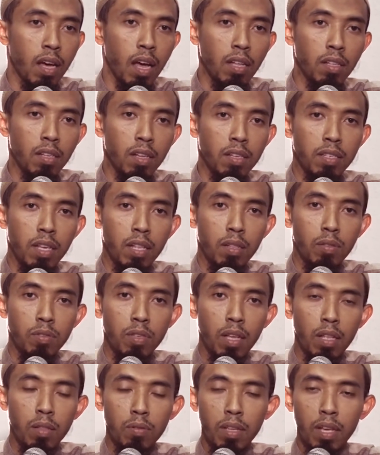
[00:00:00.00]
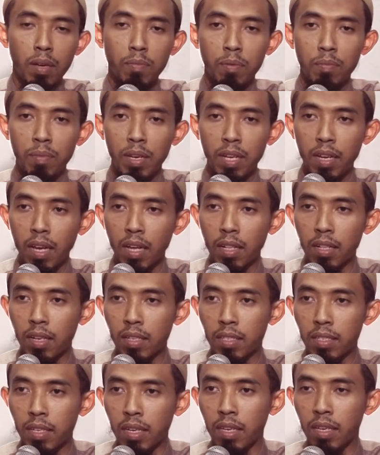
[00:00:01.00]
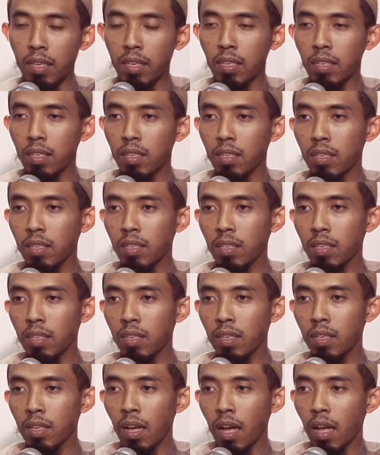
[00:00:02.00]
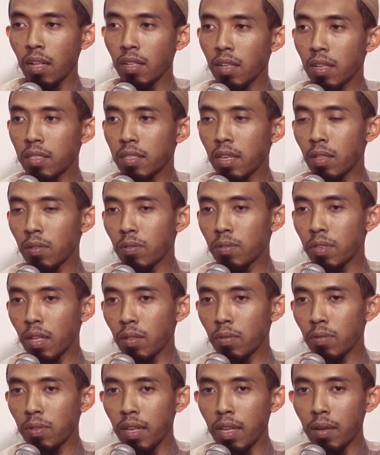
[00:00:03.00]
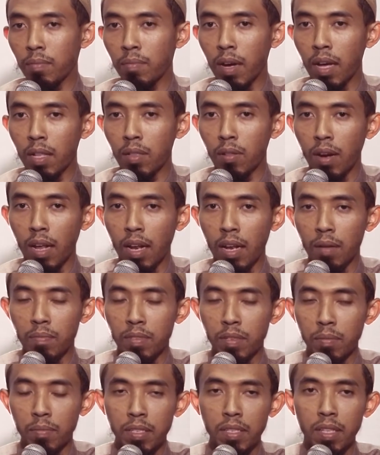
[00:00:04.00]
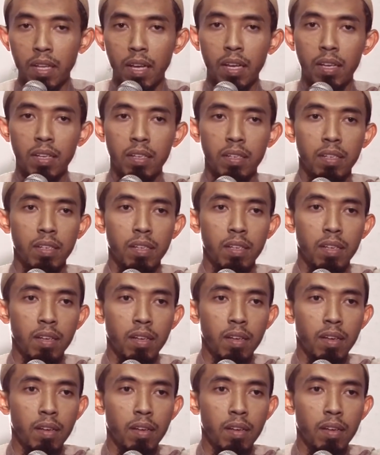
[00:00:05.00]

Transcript: Allah satu-satunya yang memberikan rezeki, Allah satu-satunya yang mengatur alam semesta,